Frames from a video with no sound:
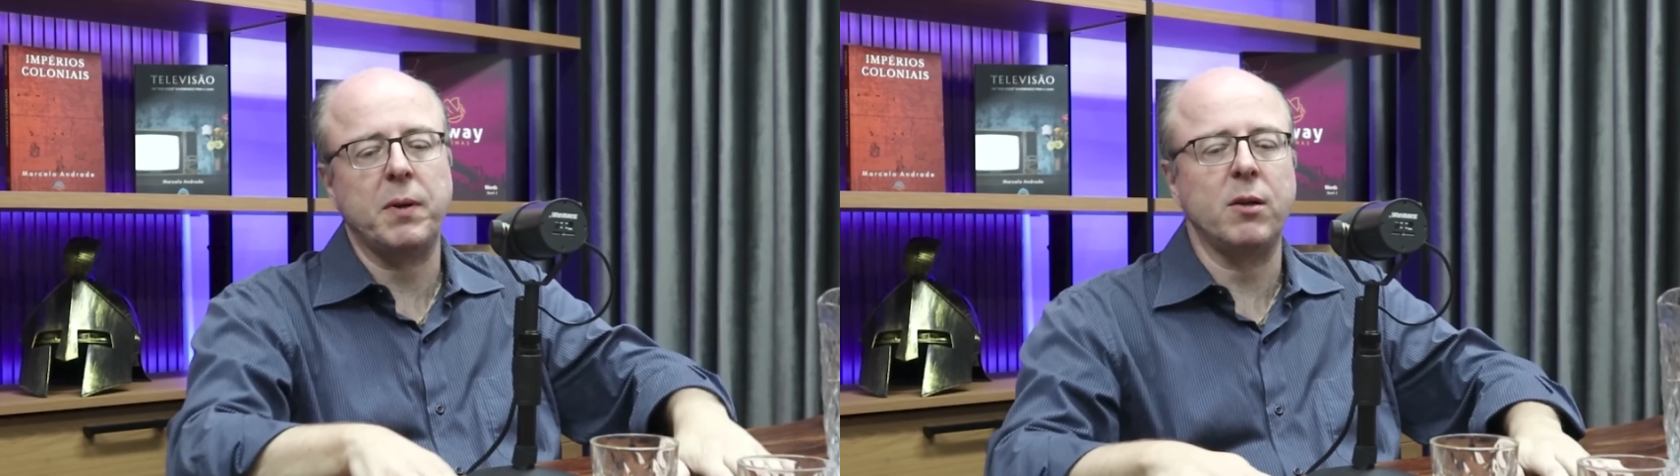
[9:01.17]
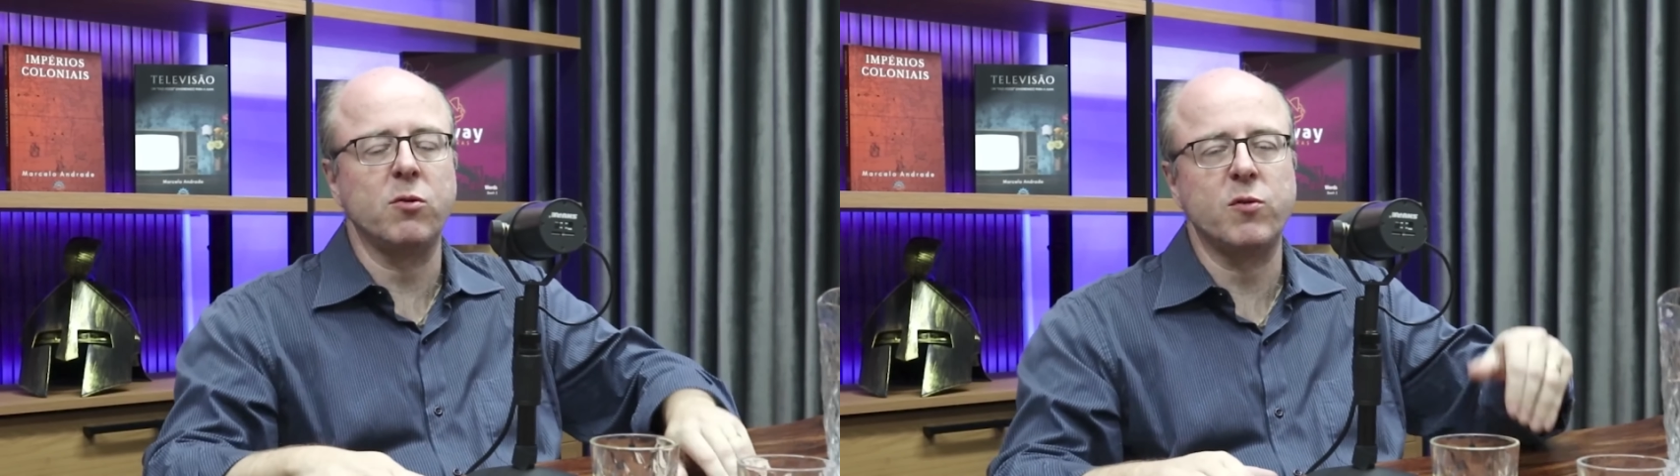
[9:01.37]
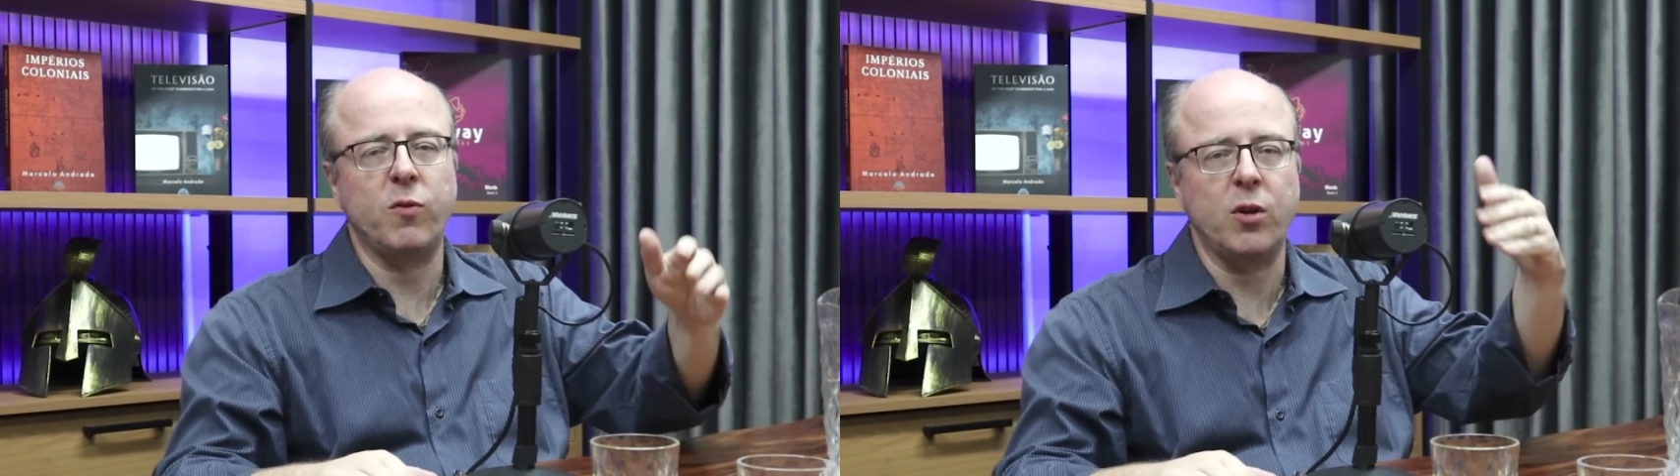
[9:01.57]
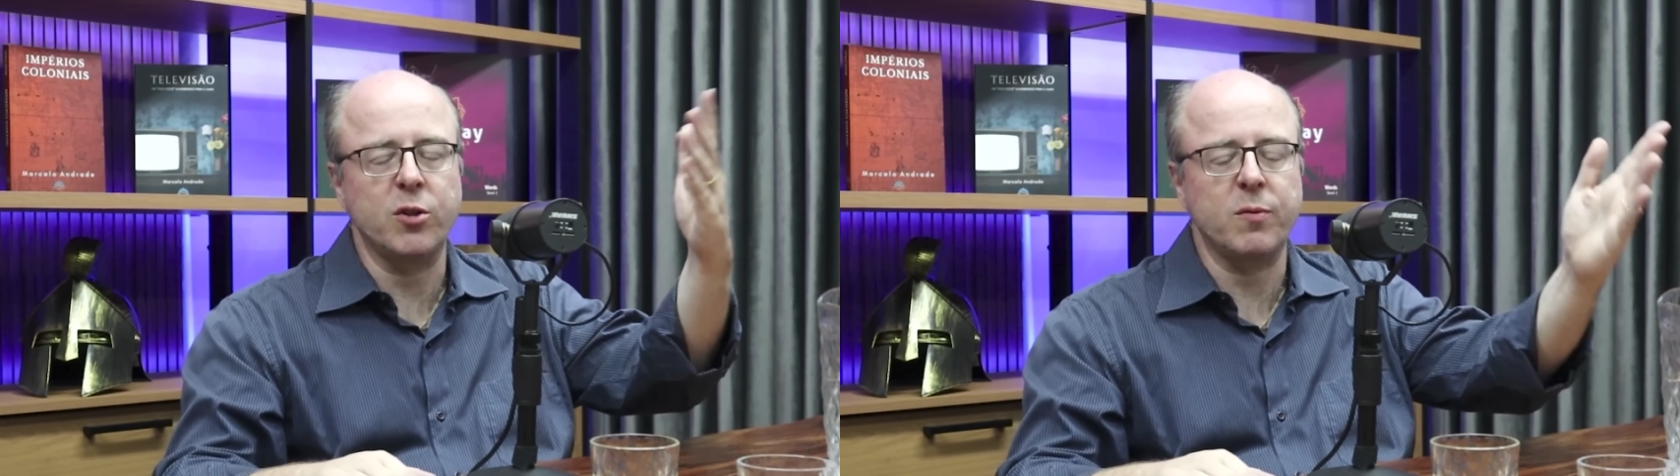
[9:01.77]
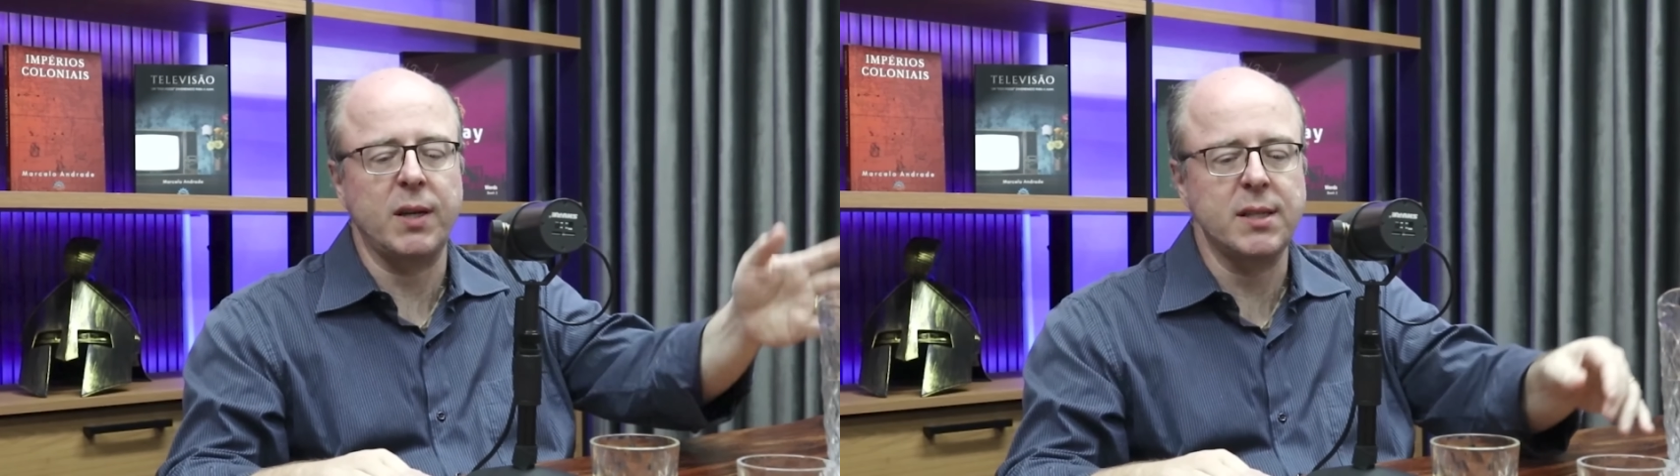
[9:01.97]
os
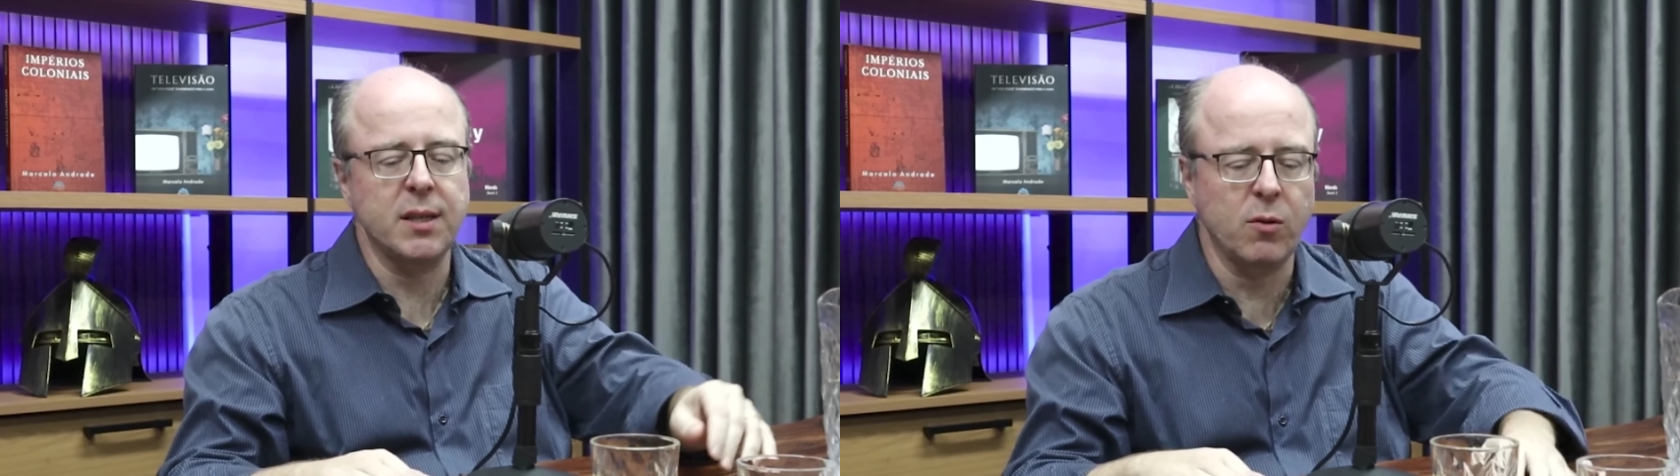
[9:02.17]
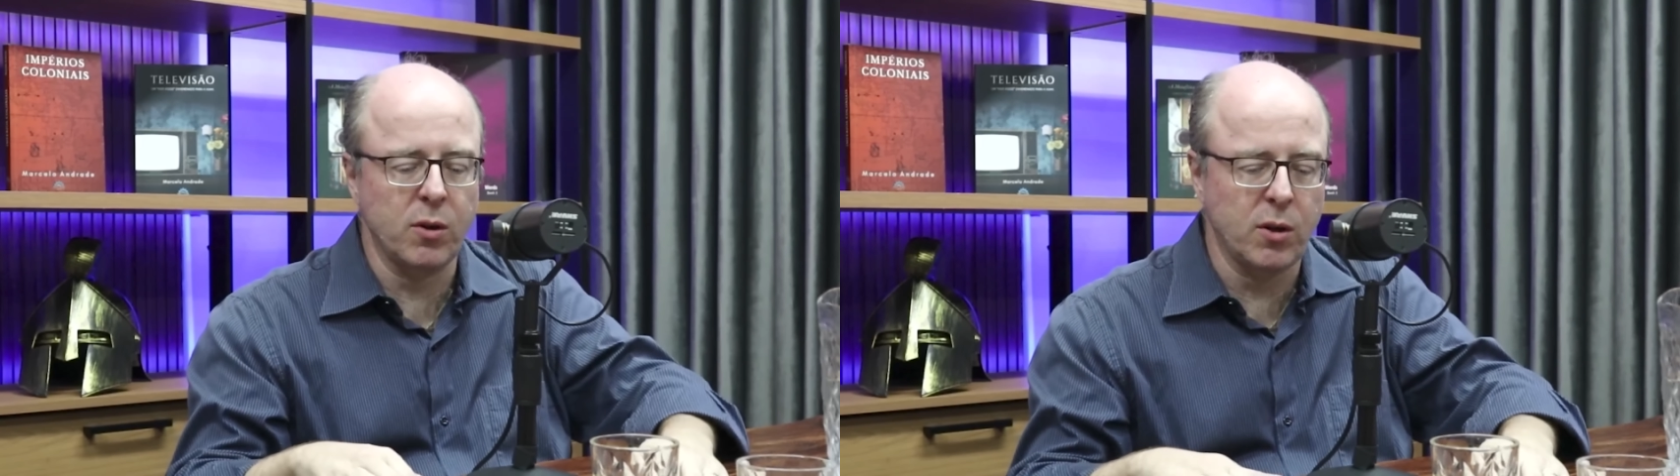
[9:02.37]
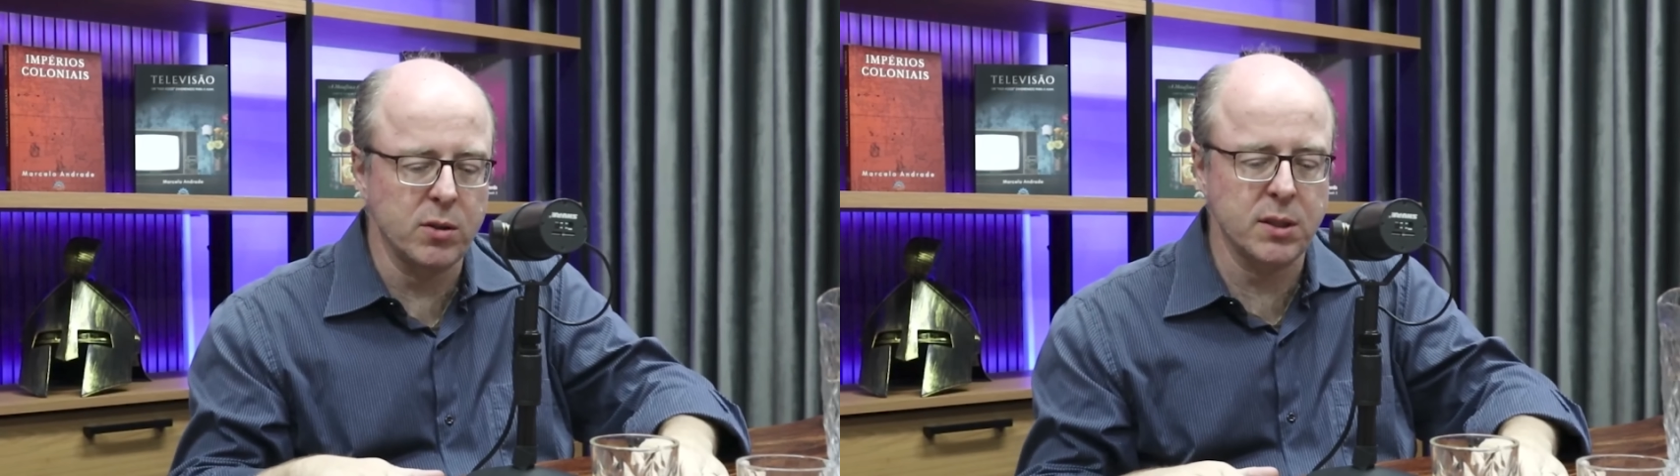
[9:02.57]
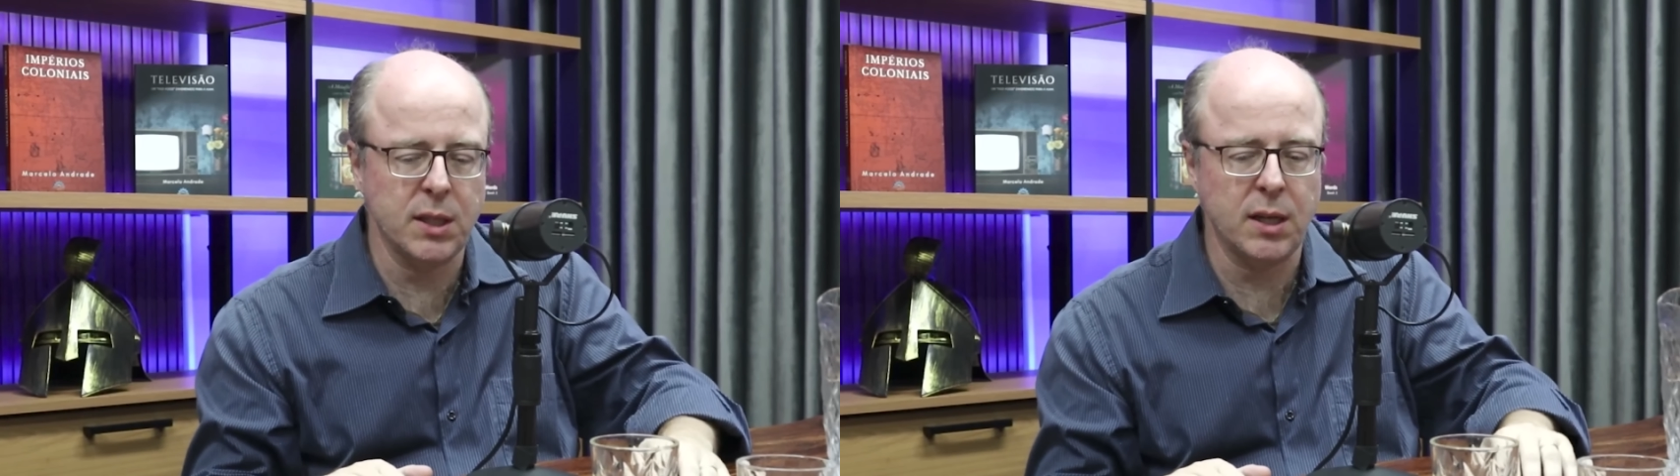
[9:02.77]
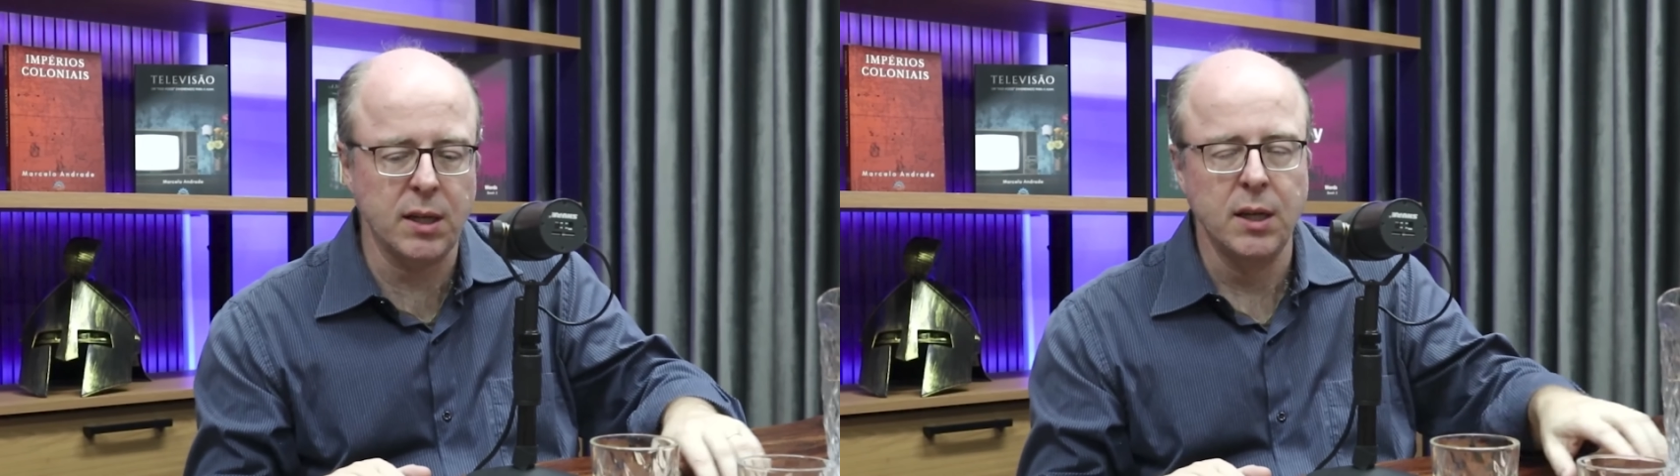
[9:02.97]
votos mais rigorosos da,